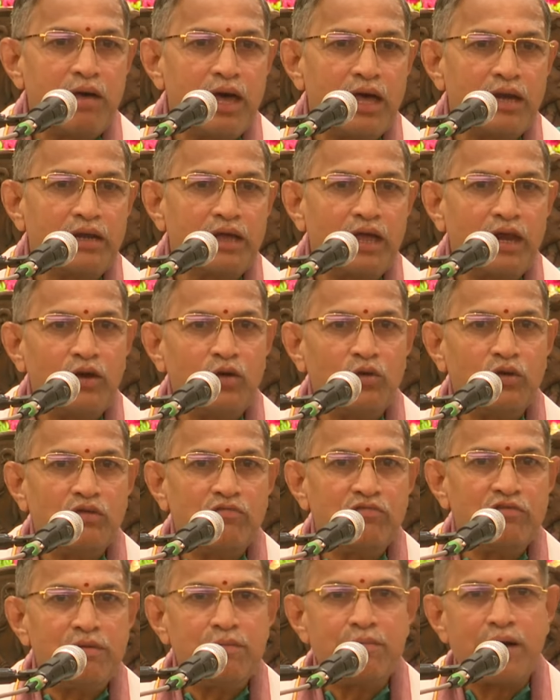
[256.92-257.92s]
మార్గంలో
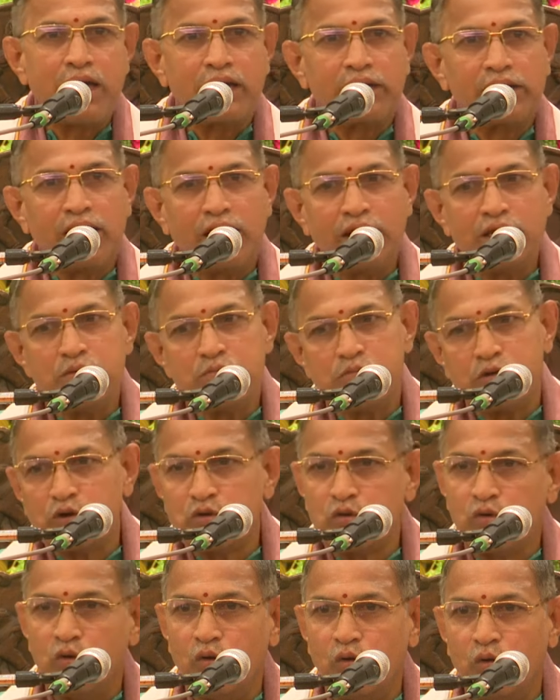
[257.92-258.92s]
నీవు ఈ మార్గాన్ని
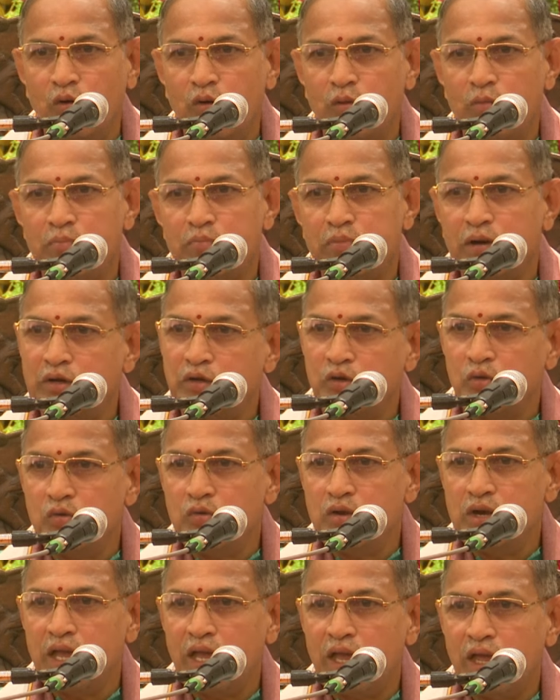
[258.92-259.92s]
పట్టుకో
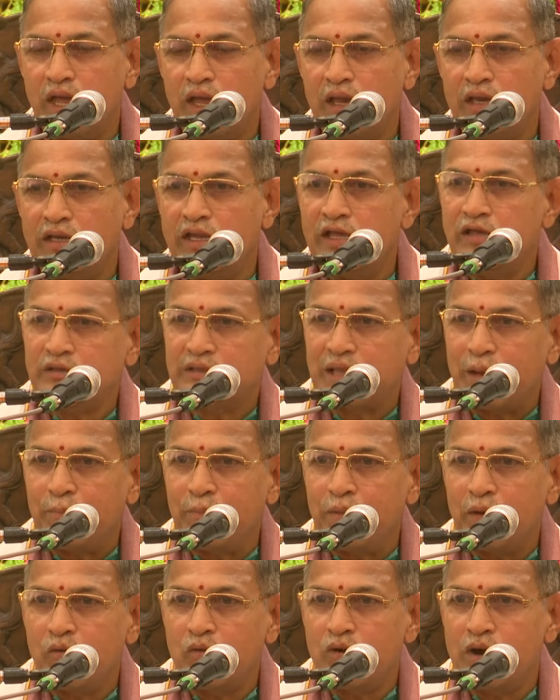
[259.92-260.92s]
పట్టుకుంటే నీకు
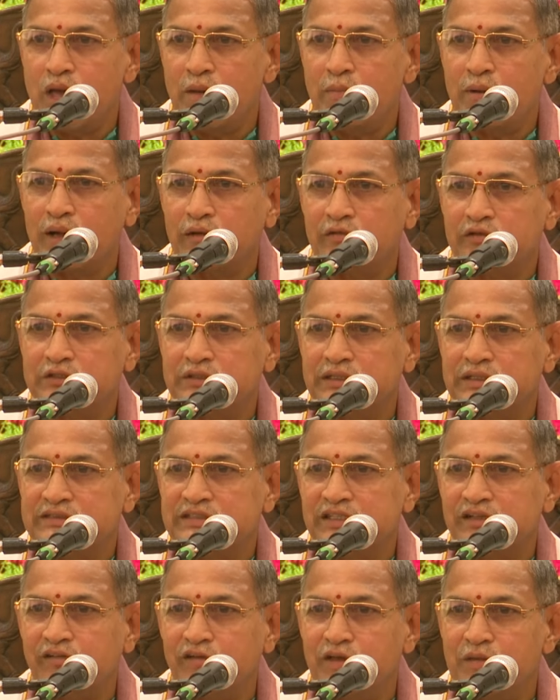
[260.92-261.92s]
తప్పకుండా భగవద్
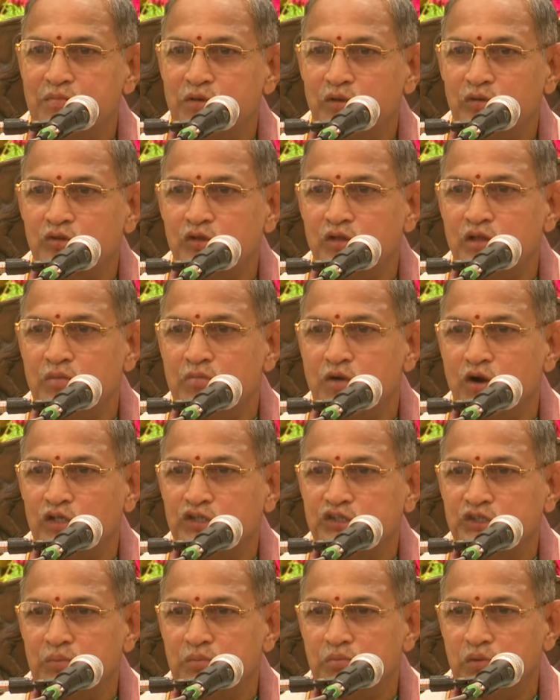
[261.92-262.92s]
దర్శనం అయిపోతుంది
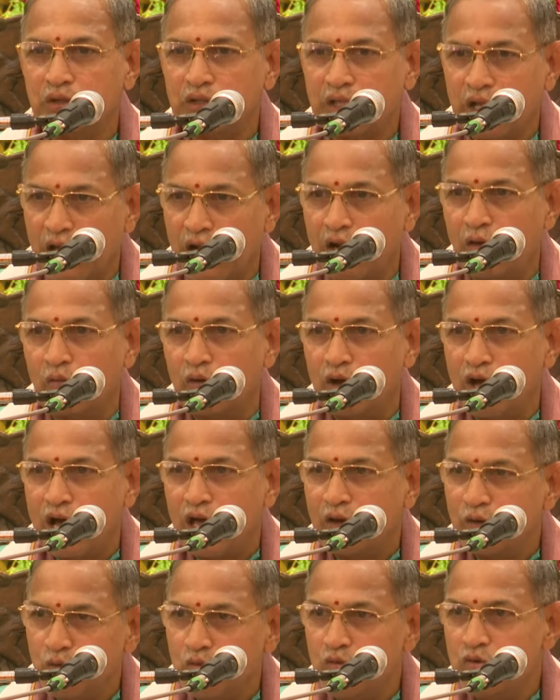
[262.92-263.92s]
మోక్షం పొందగలవు
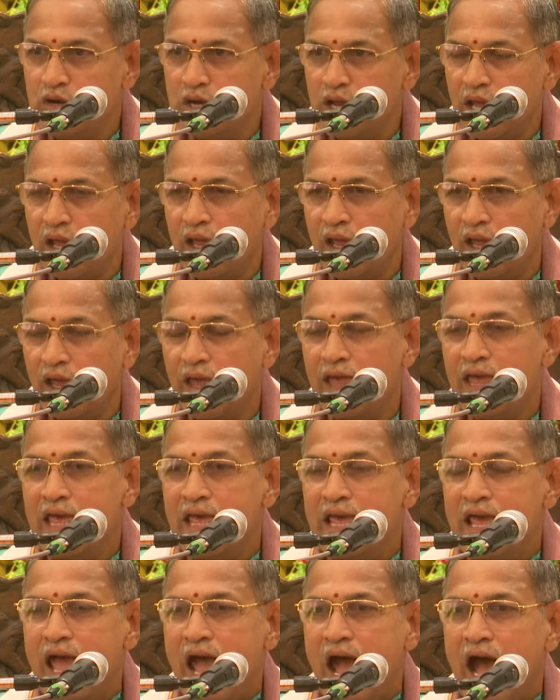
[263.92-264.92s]
అనుకుంటే
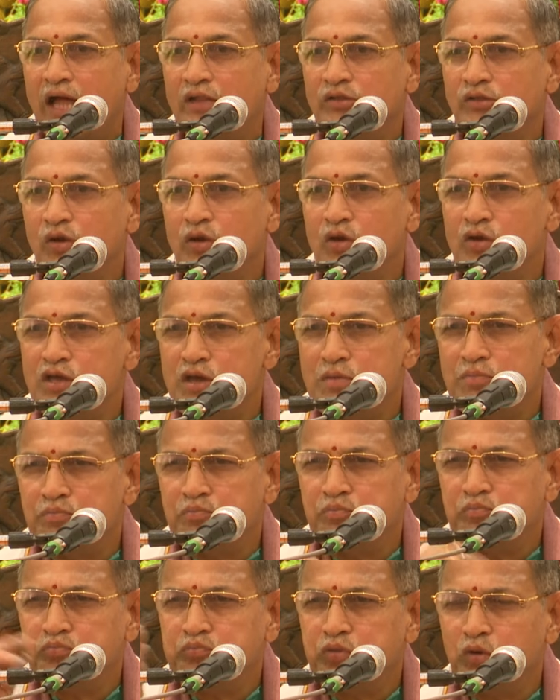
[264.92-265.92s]
అందులో
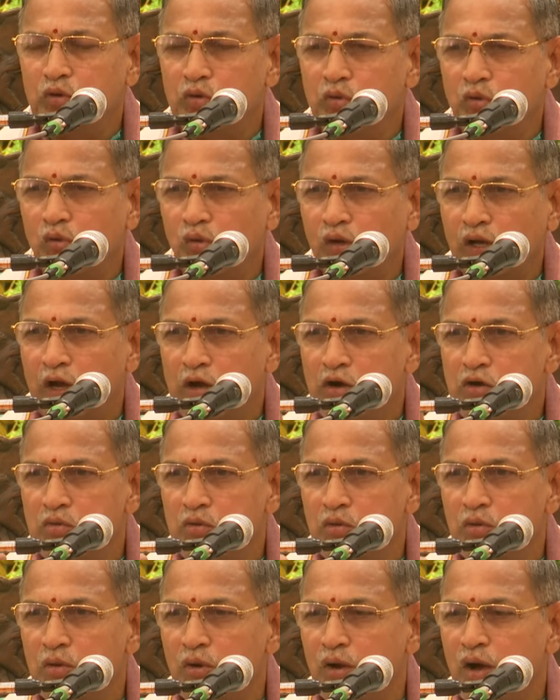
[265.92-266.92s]
ఎప్పుడూ రెండు
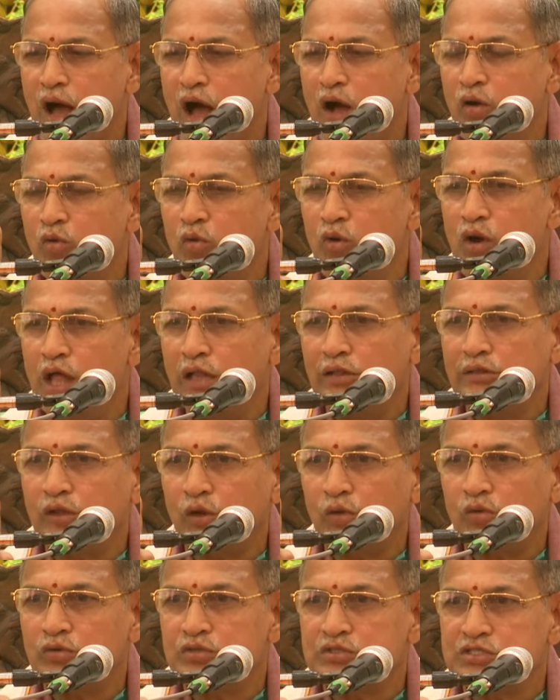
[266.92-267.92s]
అంగుళాలు
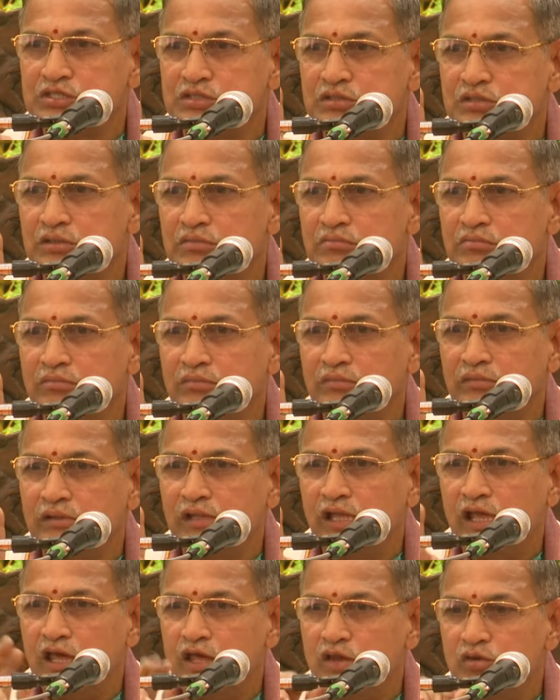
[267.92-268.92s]
తక్కువ వస్తుంది
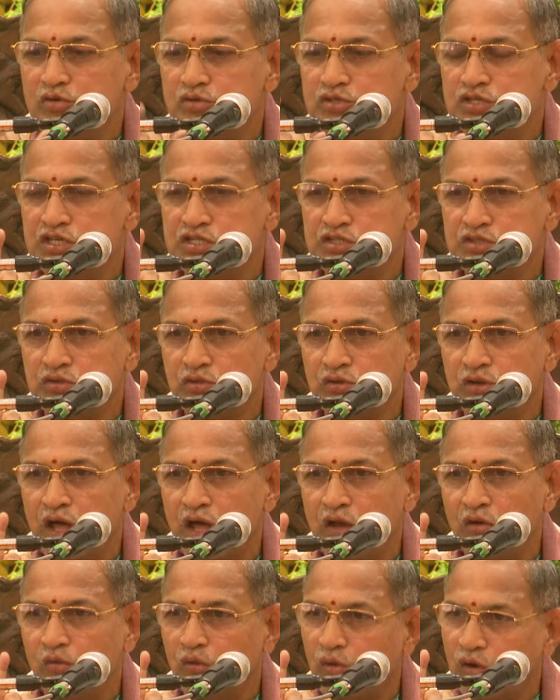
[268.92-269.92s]
నేను
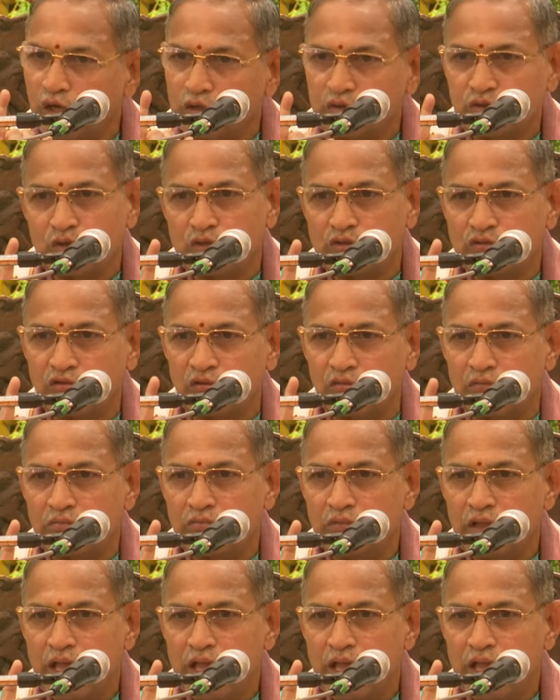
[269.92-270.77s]
చేస్తున్నాను కర్తృత్వం